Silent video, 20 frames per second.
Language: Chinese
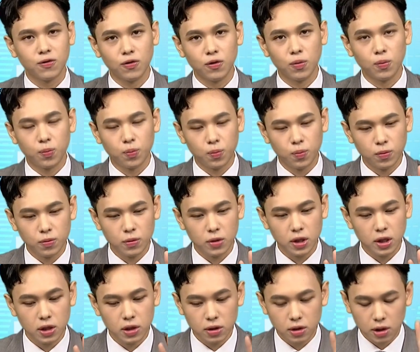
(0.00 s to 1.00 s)
幅
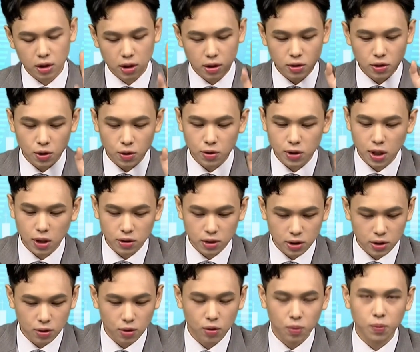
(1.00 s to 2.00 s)
以跟中小
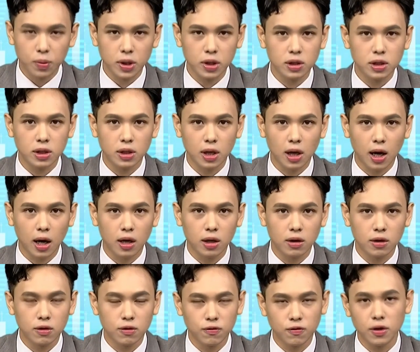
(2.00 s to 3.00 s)
型股比起来
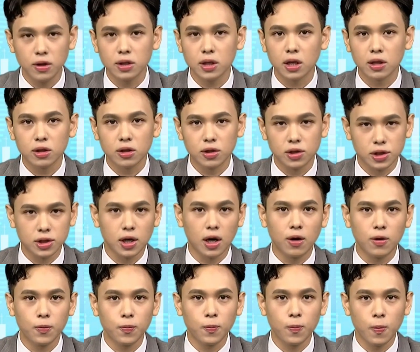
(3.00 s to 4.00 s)
非常的小，
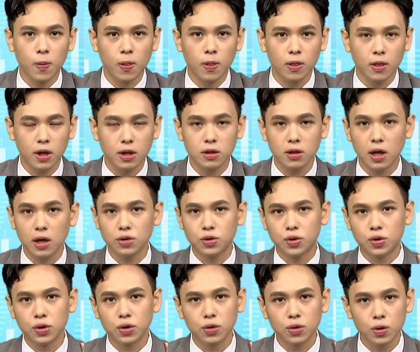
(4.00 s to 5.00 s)
但是它
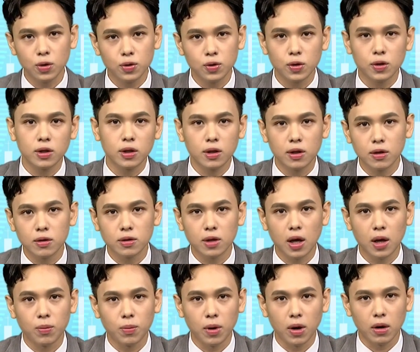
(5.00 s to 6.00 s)
绝对最能够
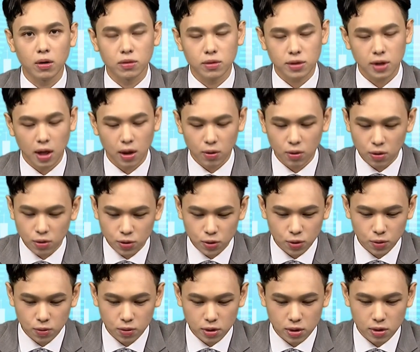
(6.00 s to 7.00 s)
代表掌握
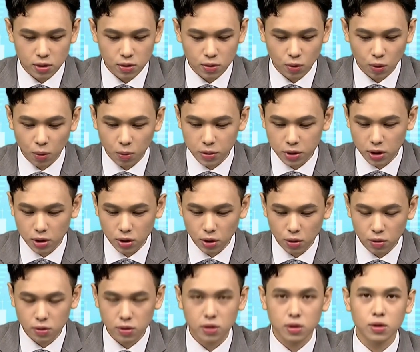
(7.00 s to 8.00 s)
数字我们的
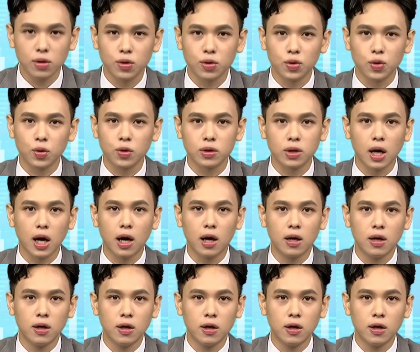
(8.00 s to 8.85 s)
优势有多大。